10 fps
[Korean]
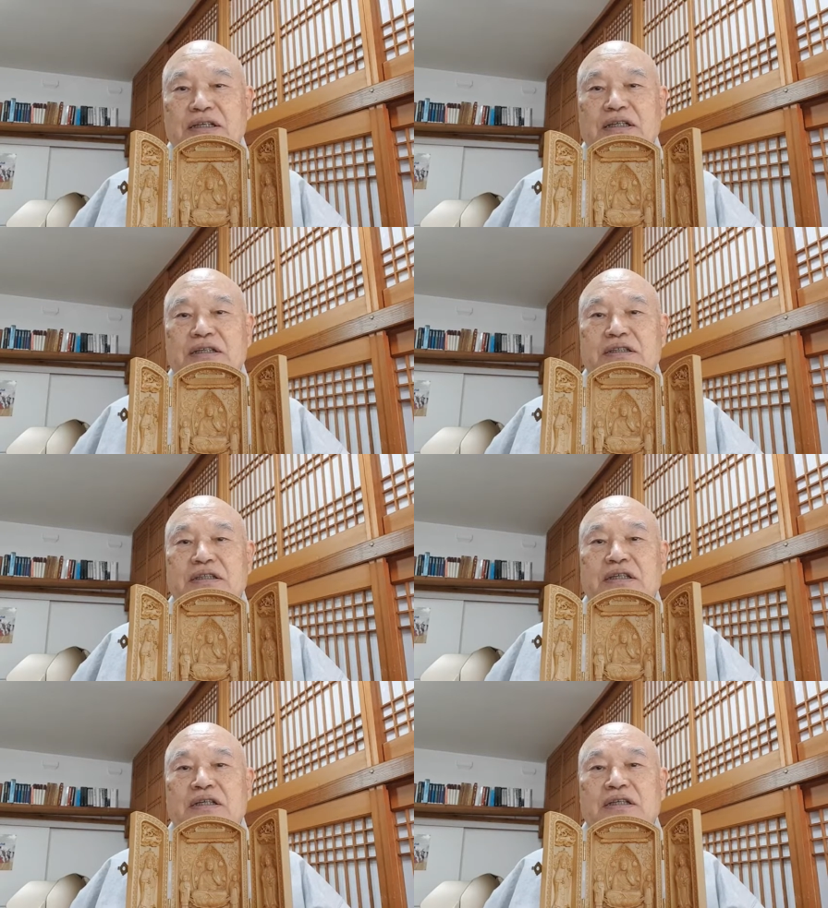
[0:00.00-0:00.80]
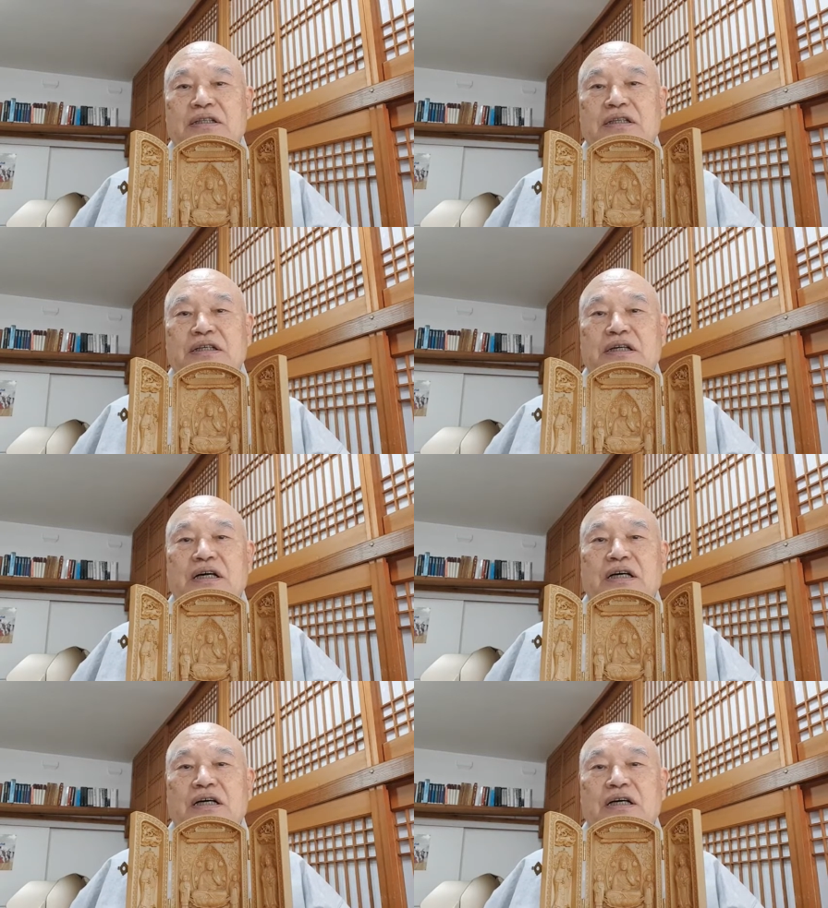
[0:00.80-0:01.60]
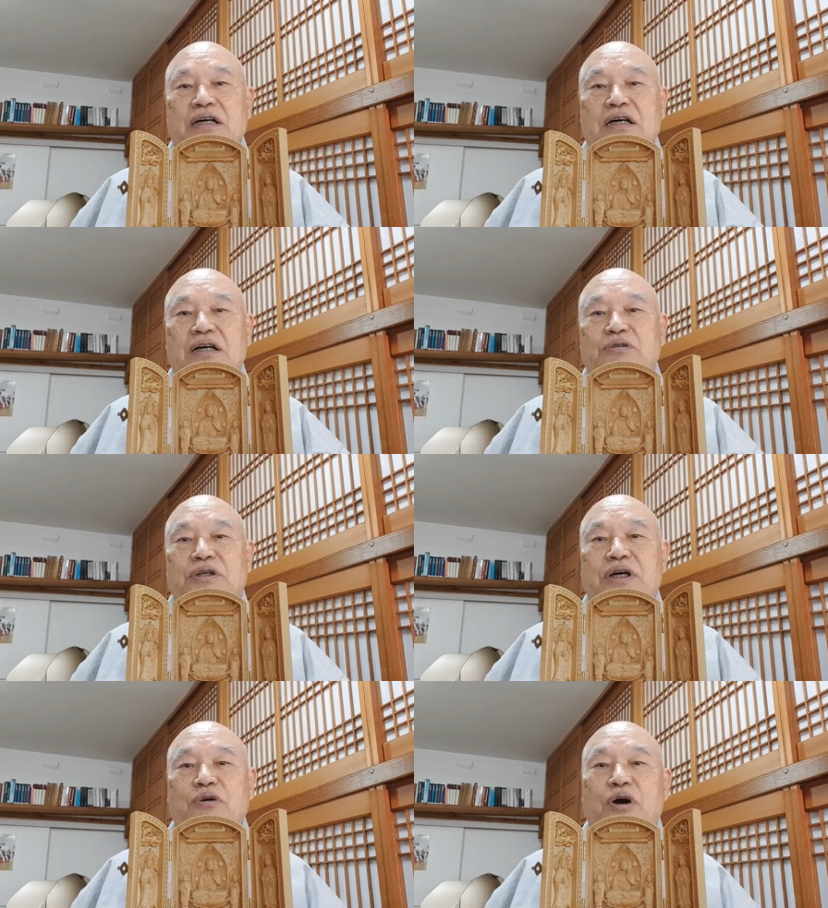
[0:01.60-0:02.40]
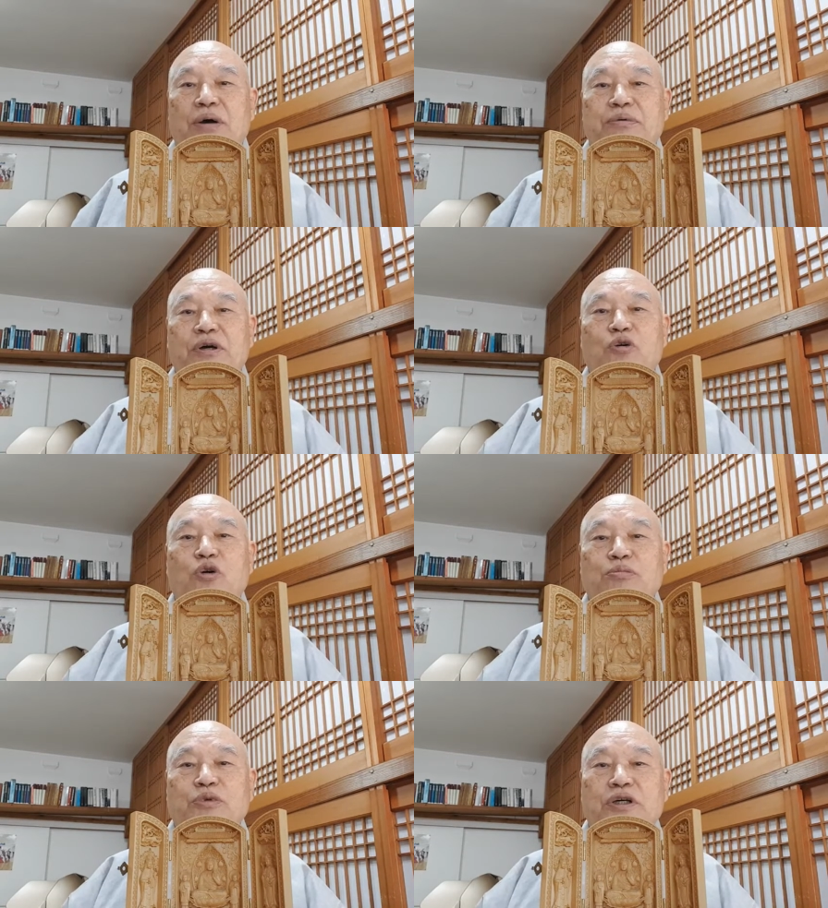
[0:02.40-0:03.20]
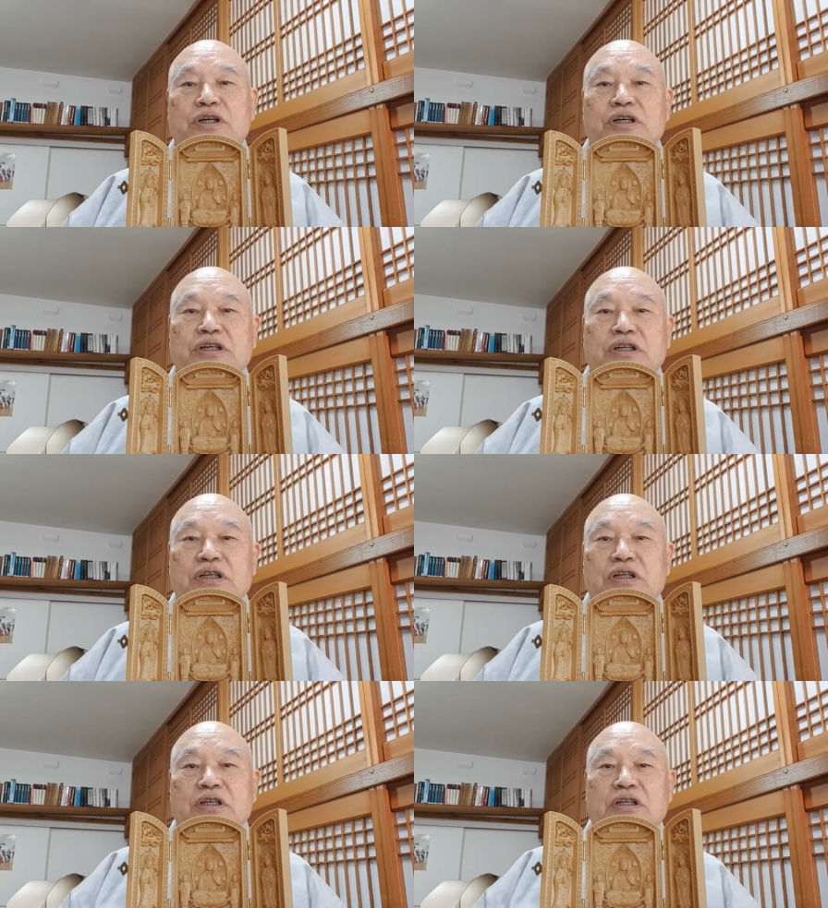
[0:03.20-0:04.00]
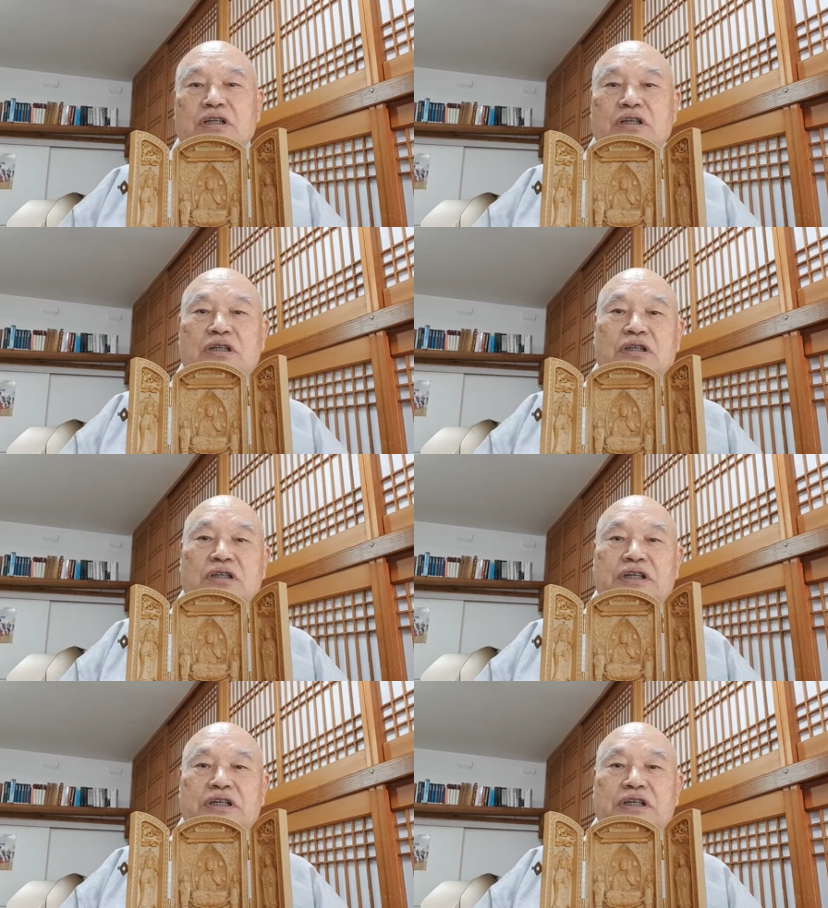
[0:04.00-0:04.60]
아, 그, 러니까 아, 우리가 화 환경 공부를 어,